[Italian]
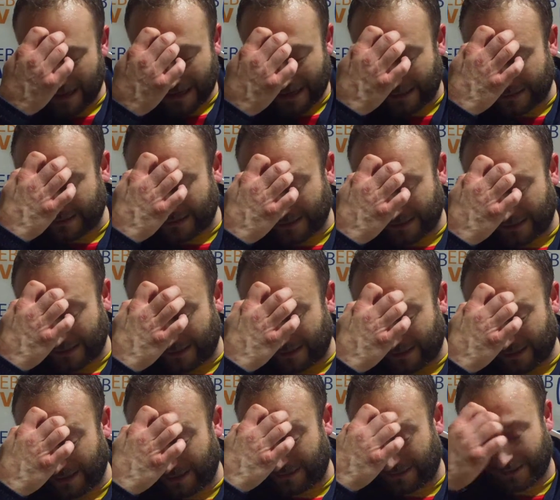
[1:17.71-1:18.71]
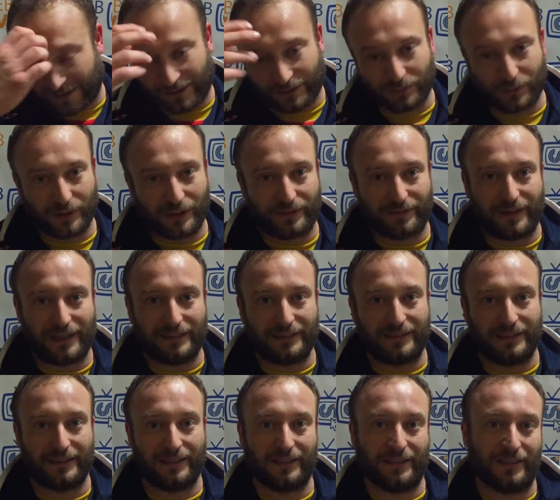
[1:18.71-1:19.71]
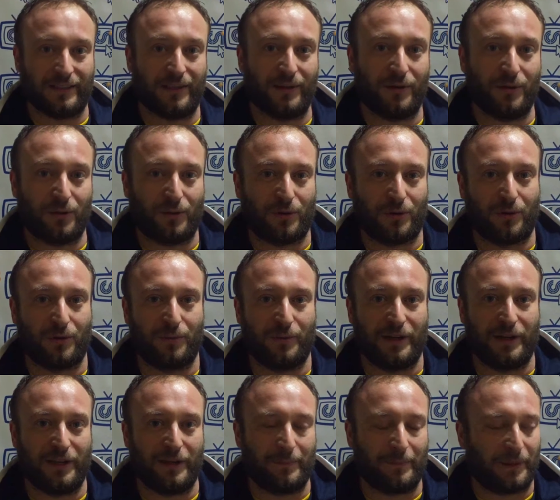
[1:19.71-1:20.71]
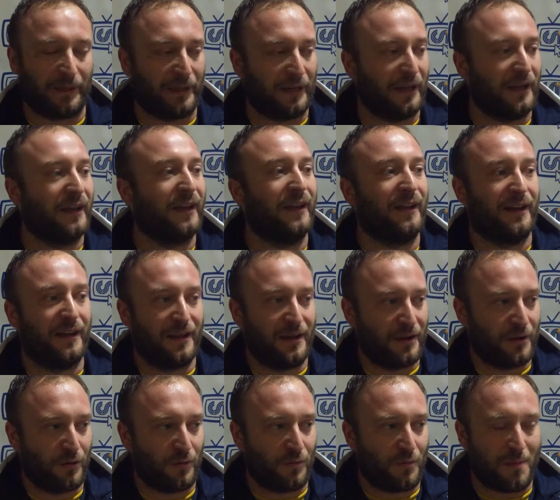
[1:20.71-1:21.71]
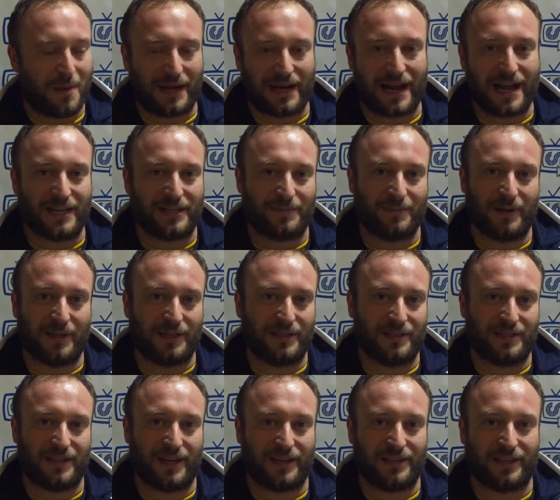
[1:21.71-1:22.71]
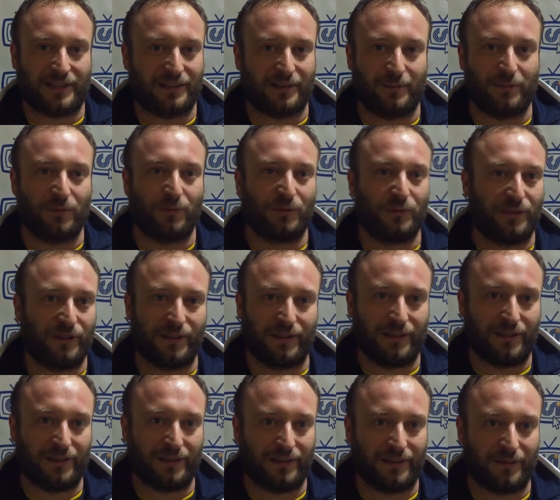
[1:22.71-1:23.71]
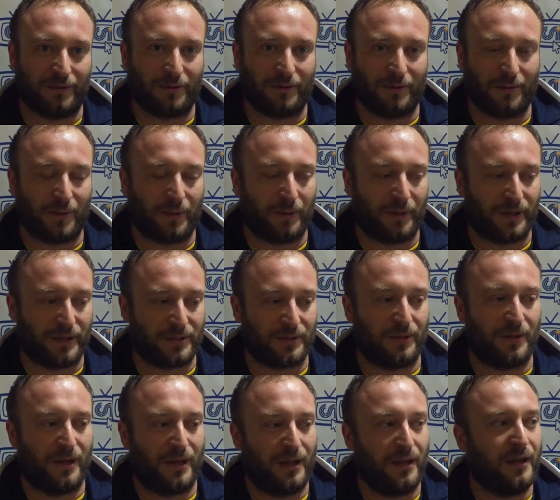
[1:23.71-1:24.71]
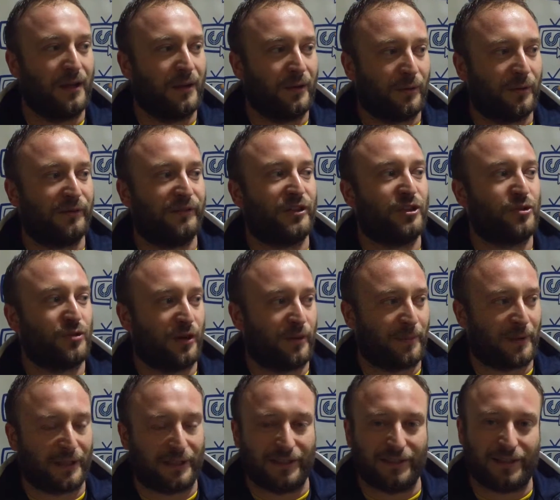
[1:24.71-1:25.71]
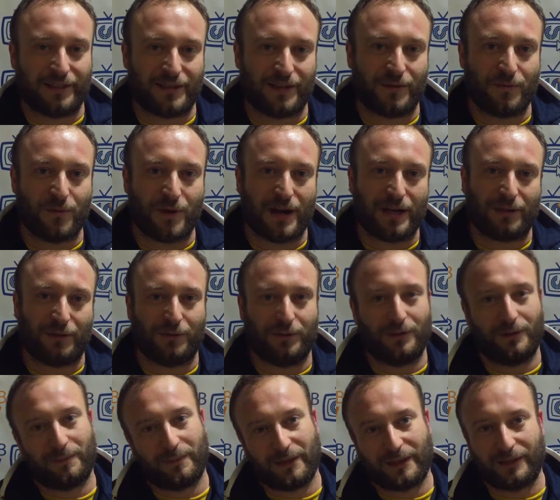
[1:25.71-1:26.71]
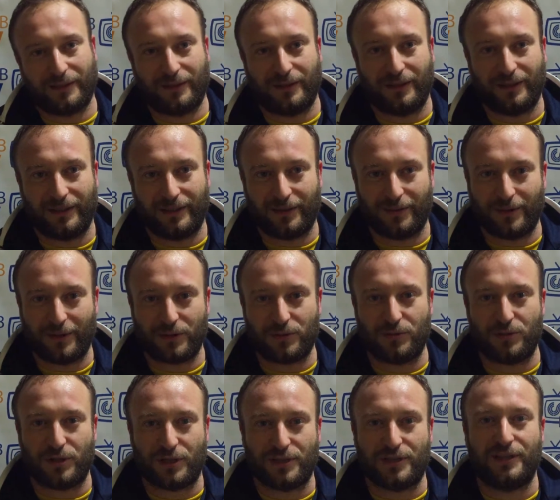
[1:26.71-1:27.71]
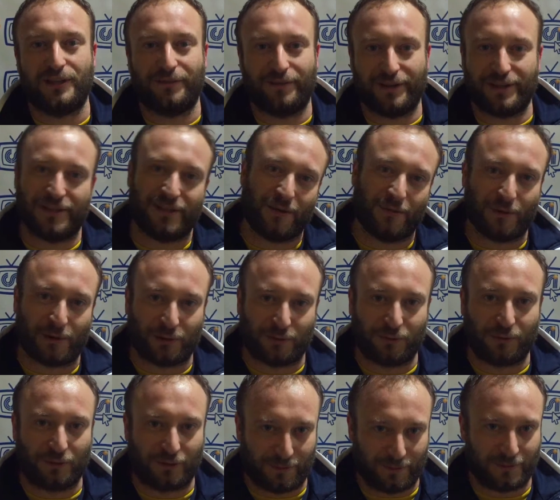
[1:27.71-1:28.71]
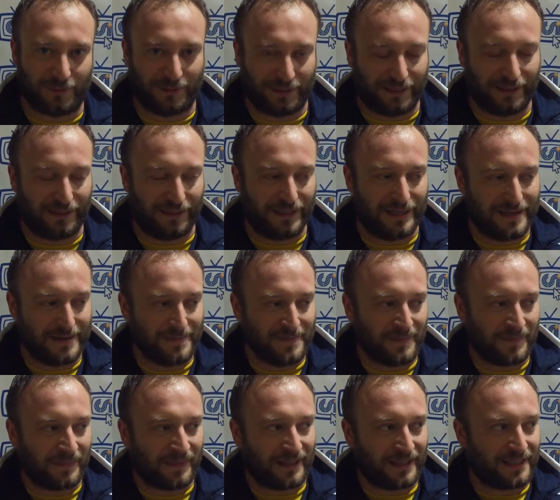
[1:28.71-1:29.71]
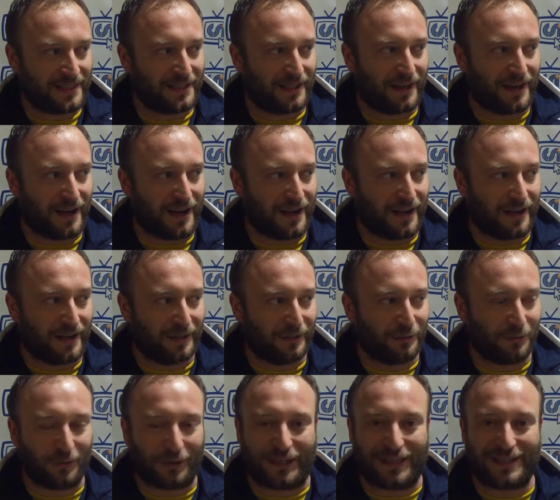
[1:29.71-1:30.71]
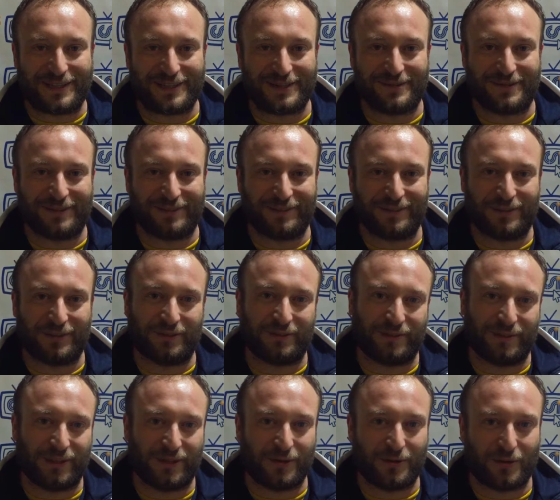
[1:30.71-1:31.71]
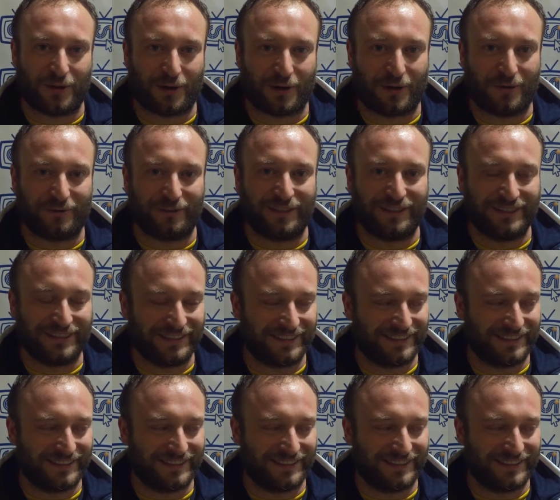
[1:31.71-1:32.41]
altre realtà, due davanti che, che corrono come lepri e un marasma in 6-7 punti come questo. Qui vinci una partita, sei quarto, perdi quella successiva e sei quarto ultimo, quindi sarà durissima fino alla fine, ancora 9.